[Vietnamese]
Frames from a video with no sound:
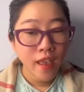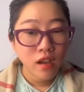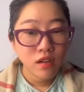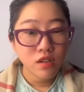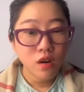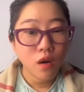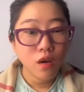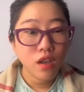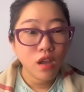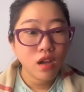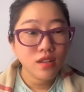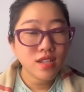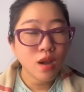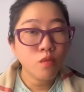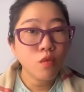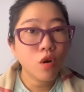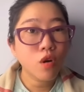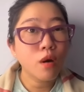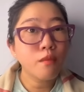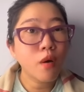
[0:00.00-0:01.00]
rồi ờ,
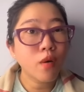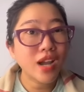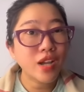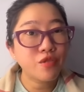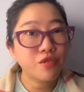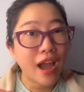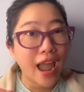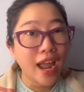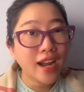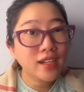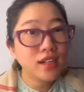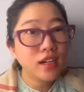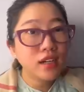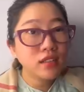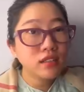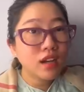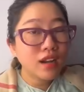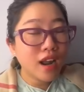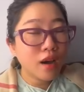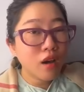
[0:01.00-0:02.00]
xong rồi có một cái phản nữa
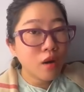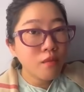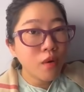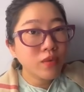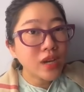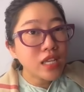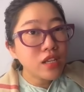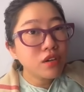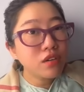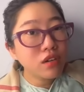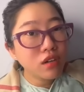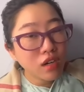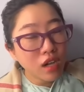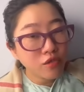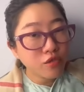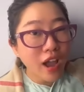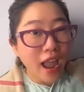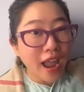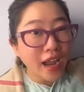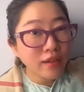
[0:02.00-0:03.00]
tức là có một cái giường
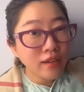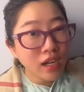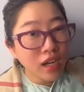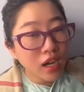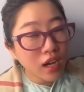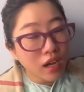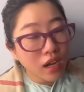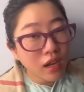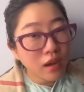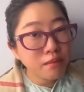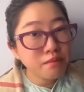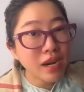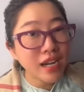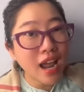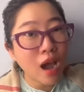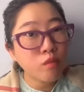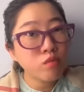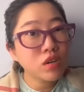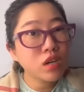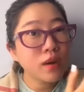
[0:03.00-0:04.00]
cái phản bên
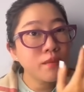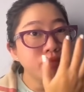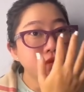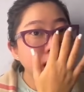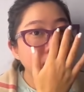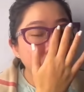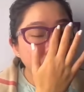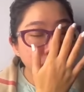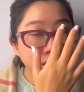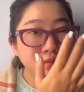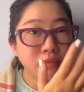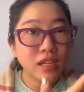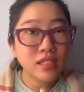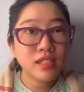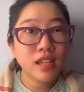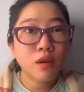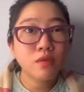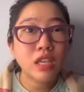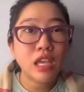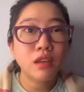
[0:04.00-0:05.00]
hông nữa mà
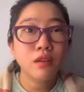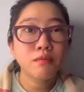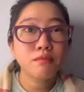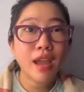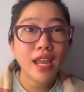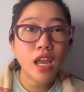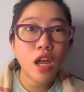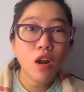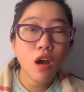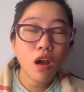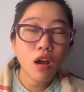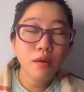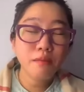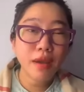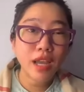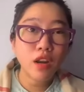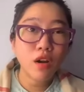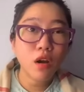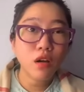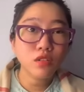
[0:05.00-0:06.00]
sao chị mấy cái đó
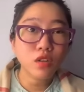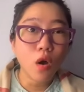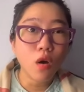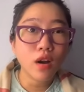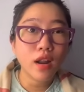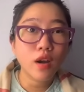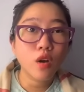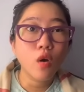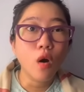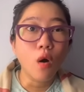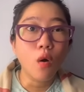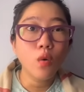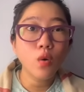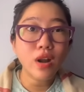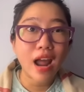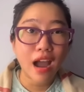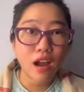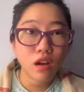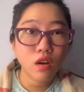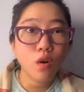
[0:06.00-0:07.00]
mấy cái đó toàn là gỗ
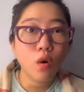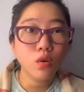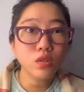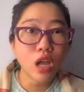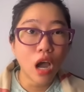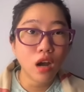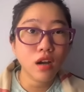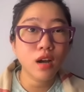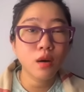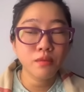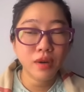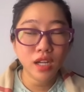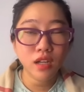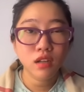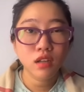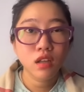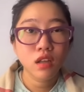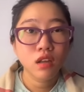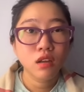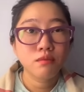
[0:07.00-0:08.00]
đặc gỗ thật không á
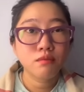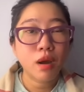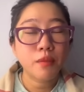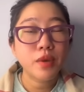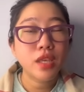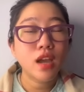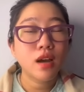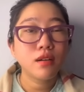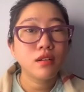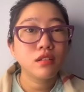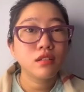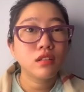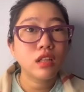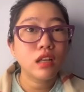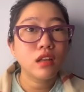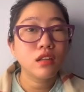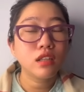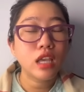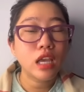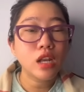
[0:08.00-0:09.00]
mà bây giờ
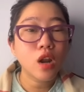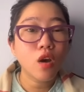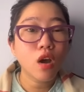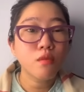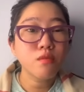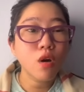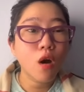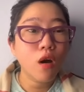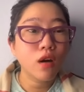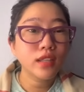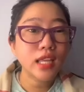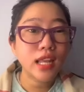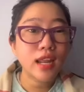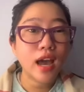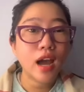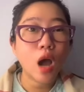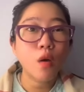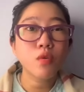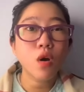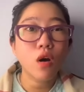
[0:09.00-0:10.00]
tiện chị nói không còn gì
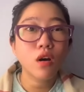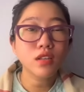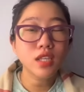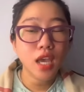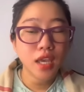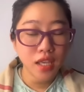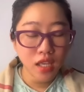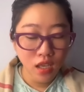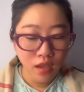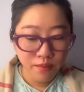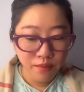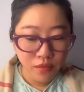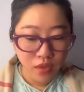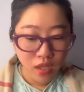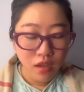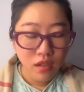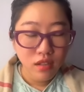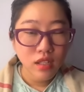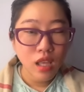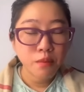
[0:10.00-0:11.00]
là không còn gì
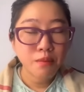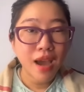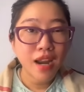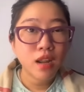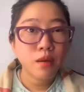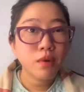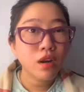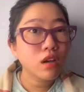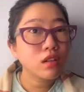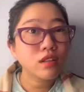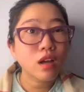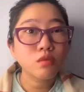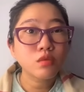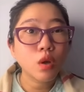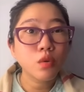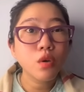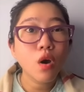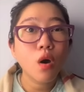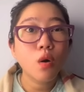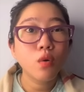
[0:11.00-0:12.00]
thì bạn ấy mới nói tao
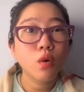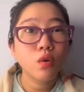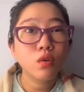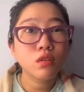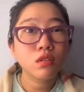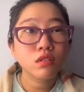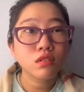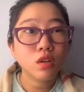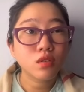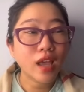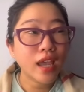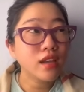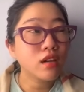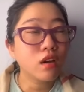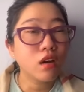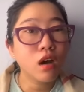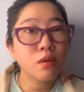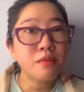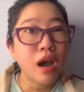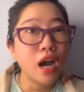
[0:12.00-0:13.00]
tao vô luôn tao thấy
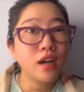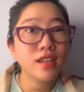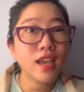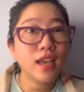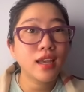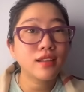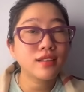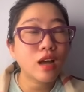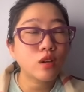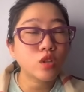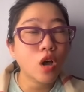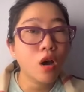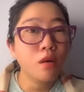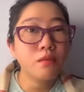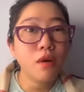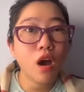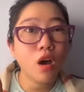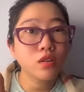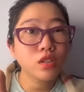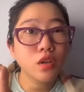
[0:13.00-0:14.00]
cửa mở vậy tao tò
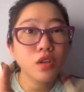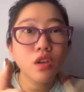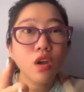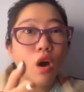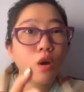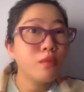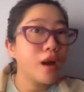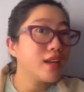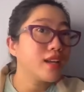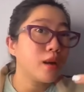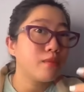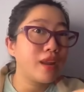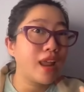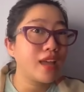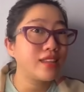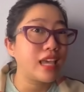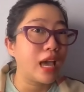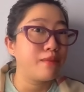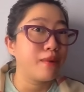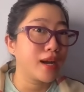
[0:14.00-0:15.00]
mò tao vô bởi chấm
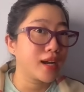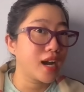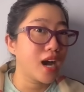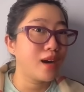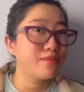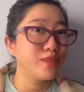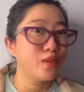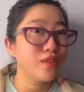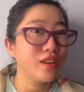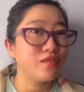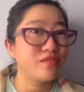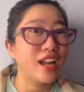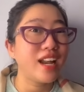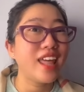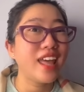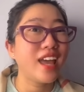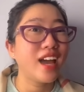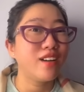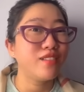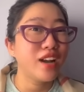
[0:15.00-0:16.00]
nay chạy bằng cơm bởi vì phải
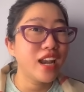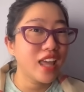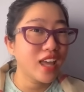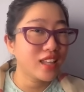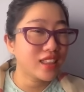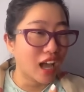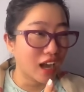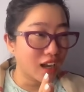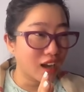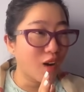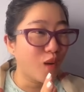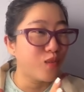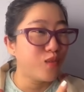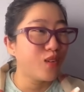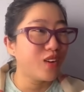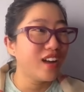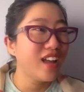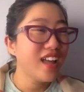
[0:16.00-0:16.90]
lia lia tận cùng